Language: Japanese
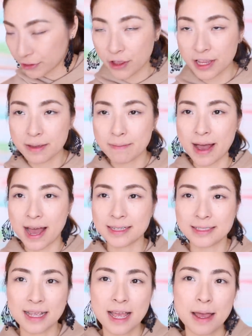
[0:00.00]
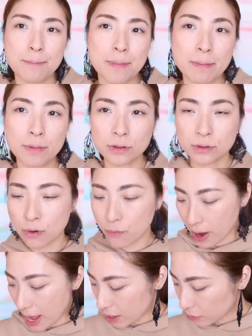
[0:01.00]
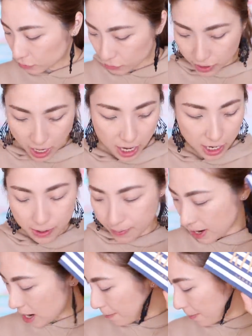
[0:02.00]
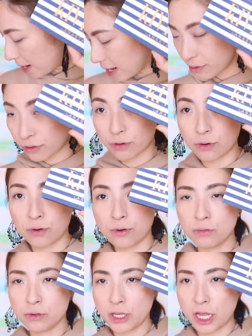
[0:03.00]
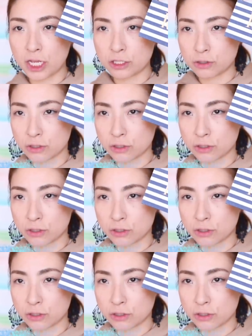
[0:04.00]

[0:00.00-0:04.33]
元いきます目元はこのねリビエラパレットをね